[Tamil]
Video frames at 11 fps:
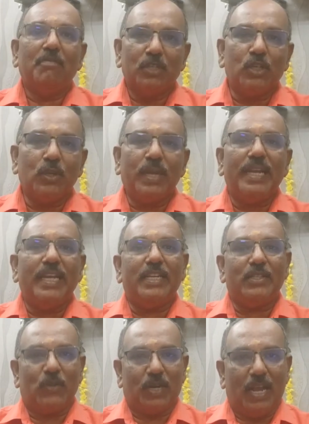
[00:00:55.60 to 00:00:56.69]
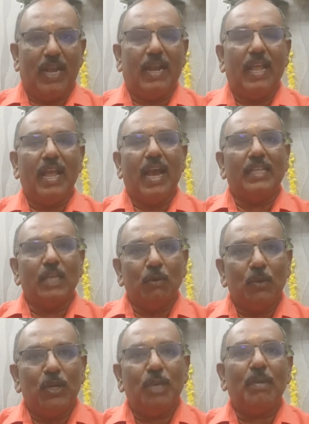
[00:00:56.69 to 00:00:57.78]
விஷு கனி என்று சொன்னால் அதுக்கு
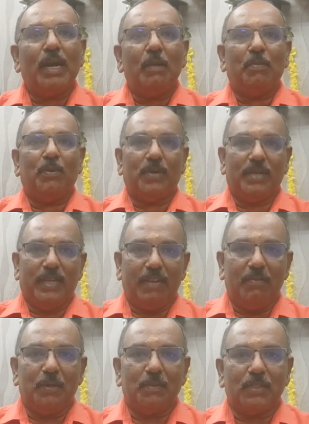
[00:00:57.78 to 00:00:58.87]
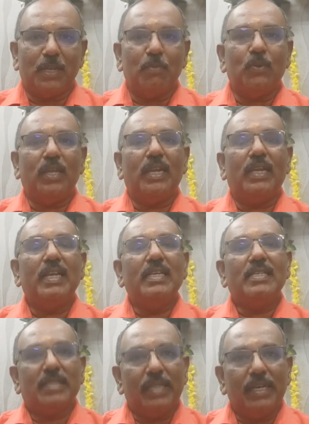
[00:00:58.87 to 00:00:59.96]
முக்கியமான பொருட்கள் என்ன வேணும் முதலில்
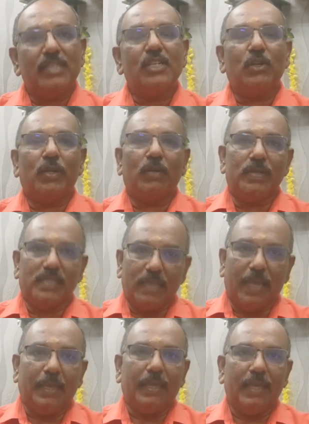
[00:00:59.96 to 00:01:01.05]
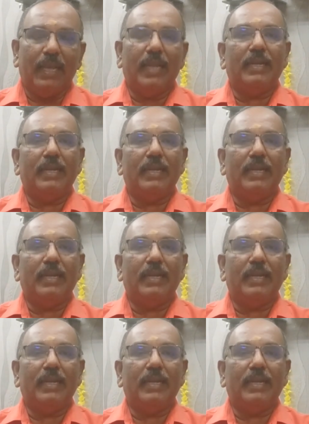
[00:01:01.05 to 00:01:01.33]
ஸ்ரீகிருஷ்ணனுடைய ஒரு சிலை இல்லை